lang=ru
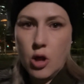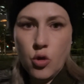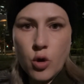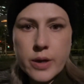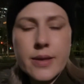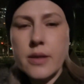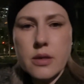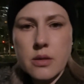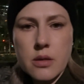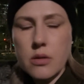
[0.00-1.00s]
но это,
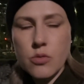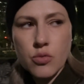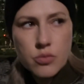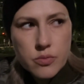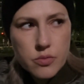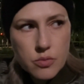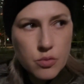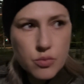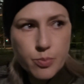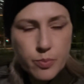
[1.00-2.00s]
ну,
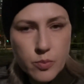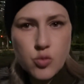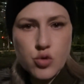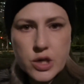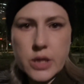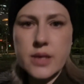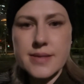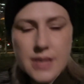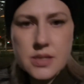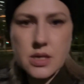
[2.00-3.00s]
ну, уже
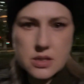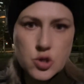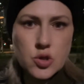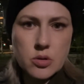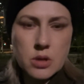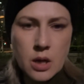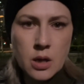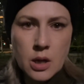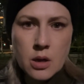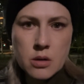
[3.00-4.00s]
нельзя сказать, что это,
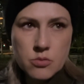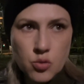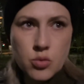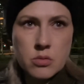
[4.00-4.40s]
ну,